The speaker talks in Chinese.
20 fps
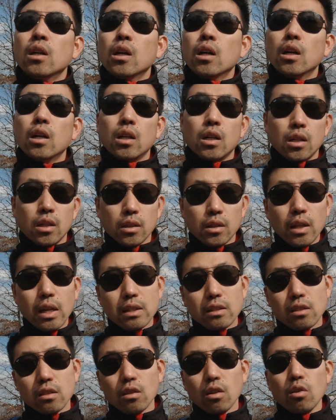呃，
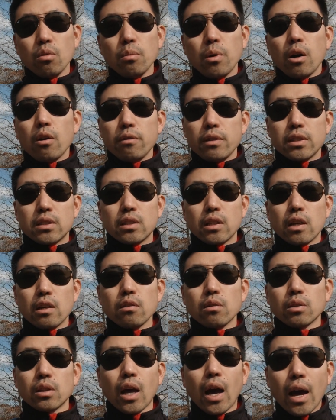但是 home office 也
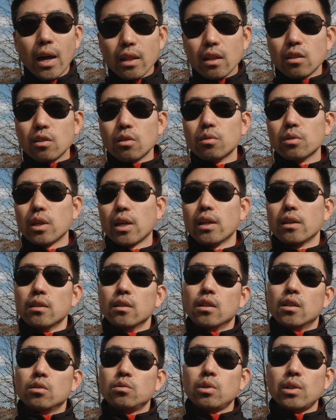有它的优点，
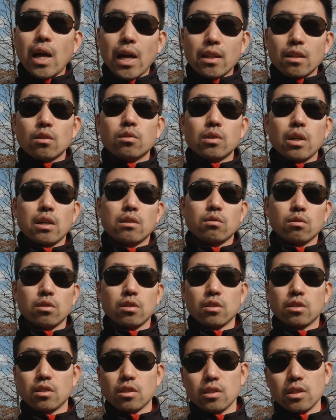最大的优点就
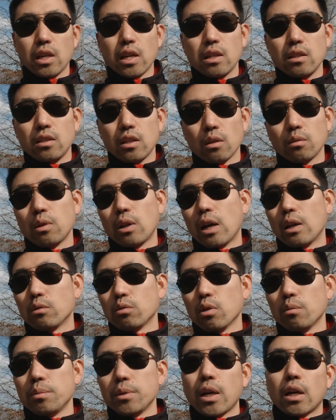是时间相对来
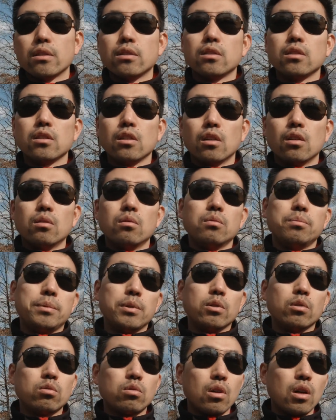说比较自由。
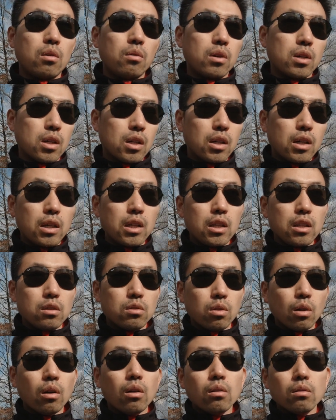比如说，我可以
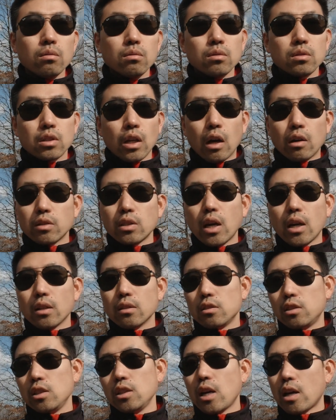从早
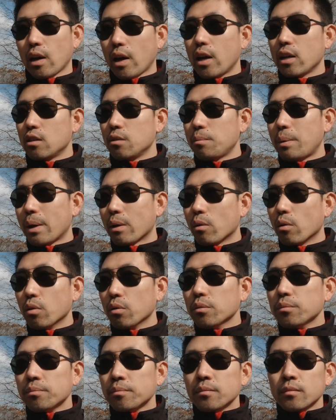上七点开始办
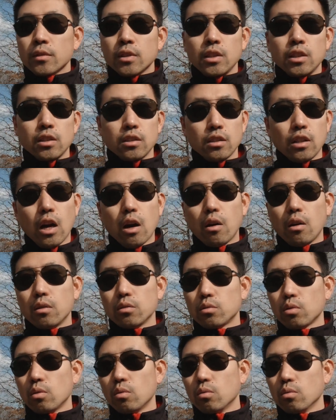公，一直到
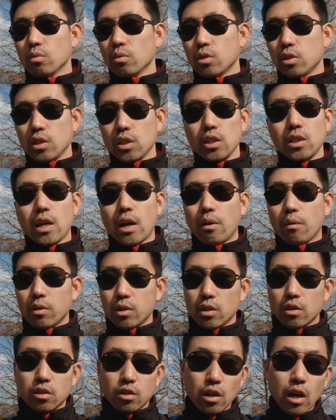中午十一点或
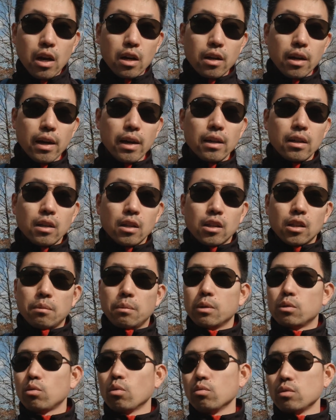者十二点。那
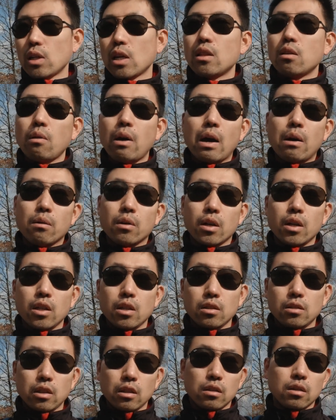么中间的话，我可
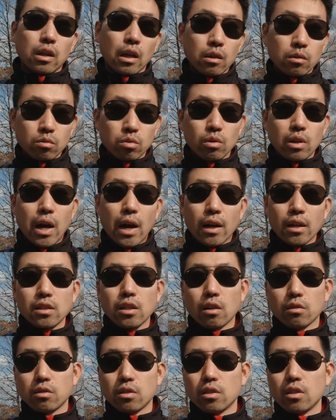以腾出两个
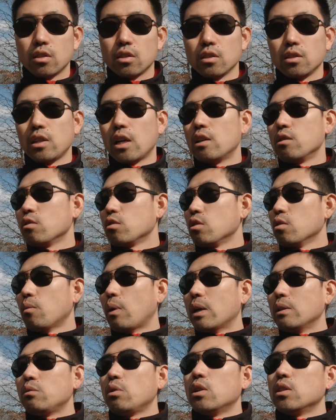小时的时间，就是
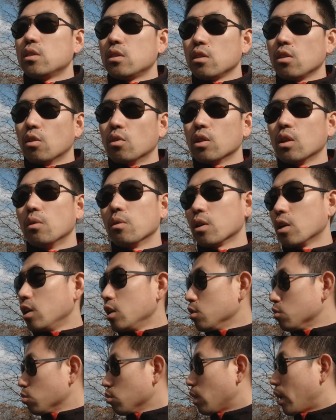完全自由的，我可
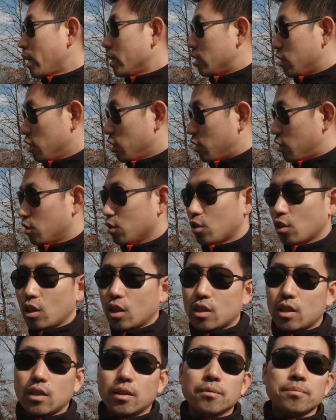以出来骑骑
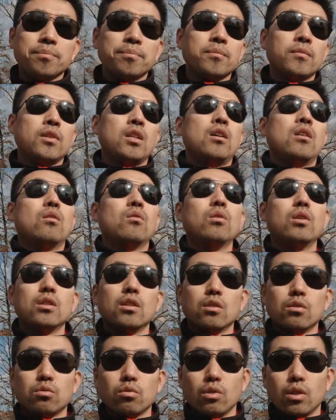车子，或
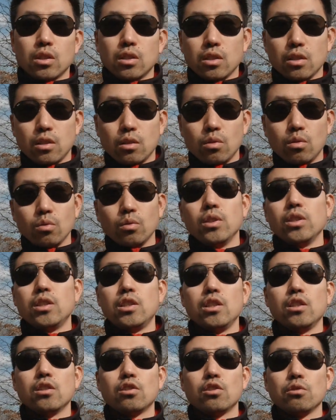者说是录一
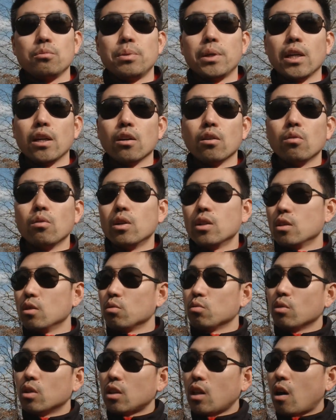期视频，或者
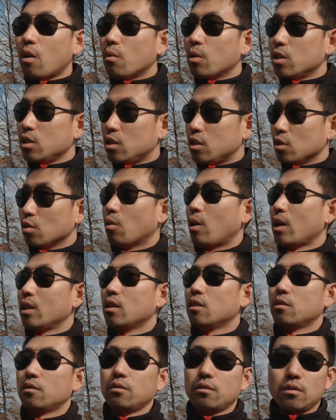说到我喜欢
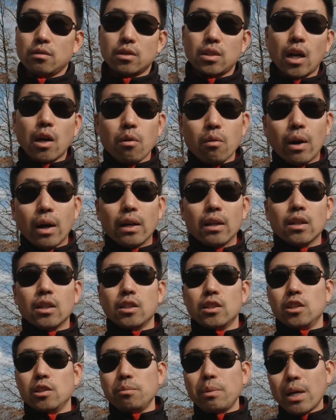的餐馆，
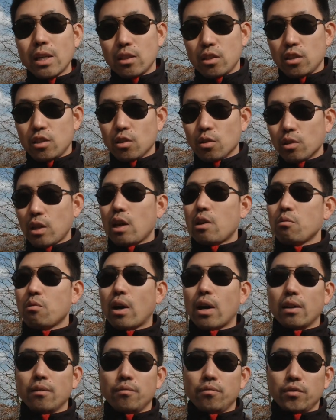即便是有点
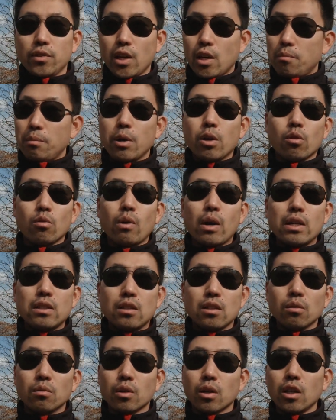远也没有关
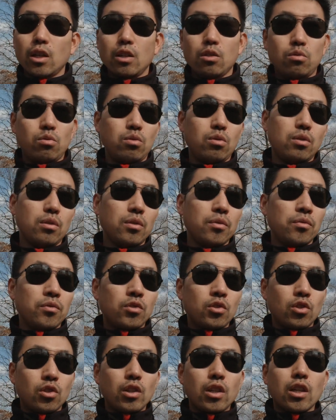系，我可以去
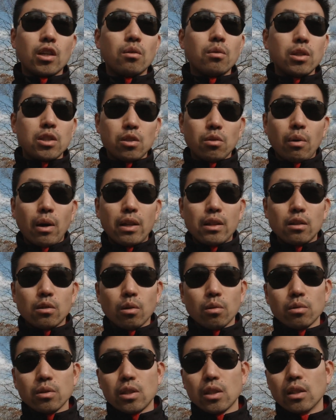吃一个我喜欢的
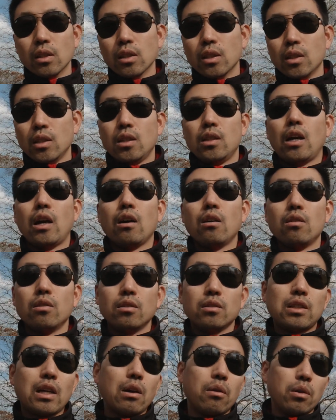东西，然
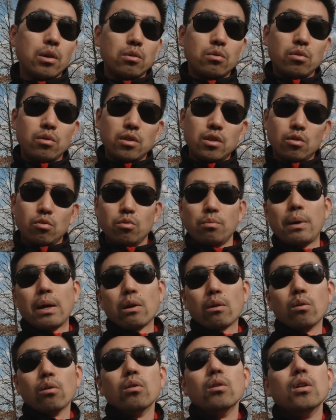后再回去继续
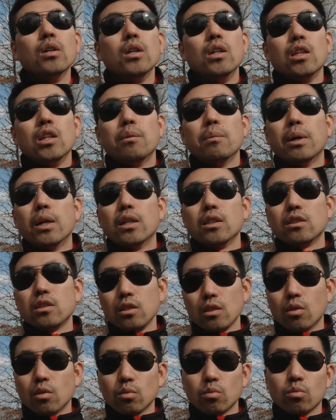办公。那么
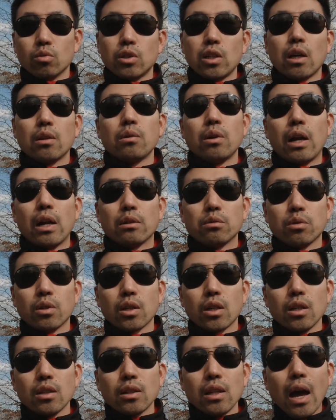自由度相对来说
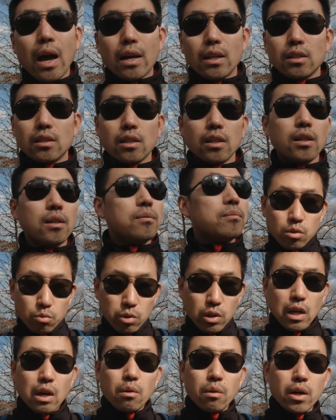更大一些。
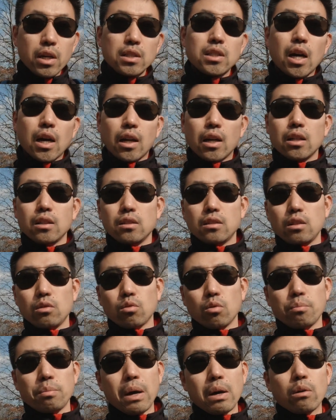去年我也讲了，这
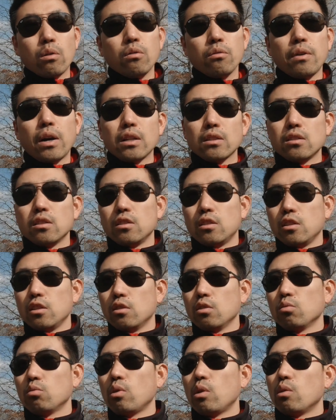种办公方式其
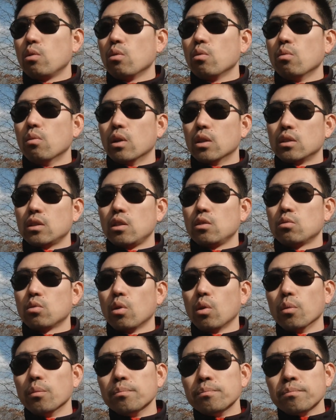实对于我这
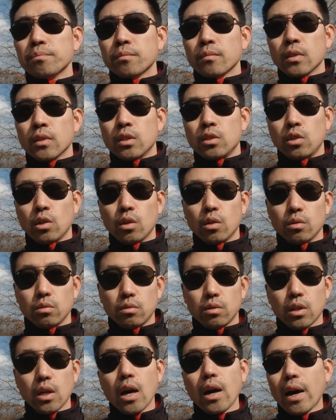种就
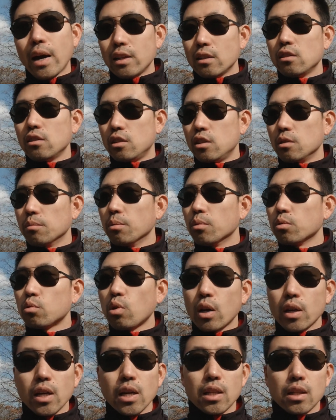刚开始起步
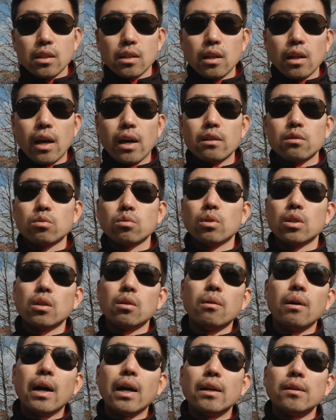创业的人来说
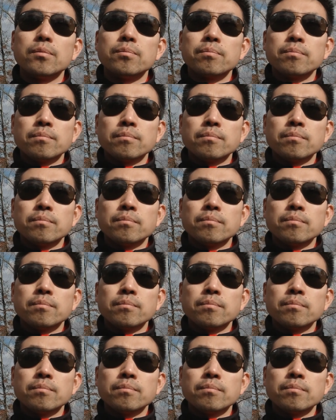的话。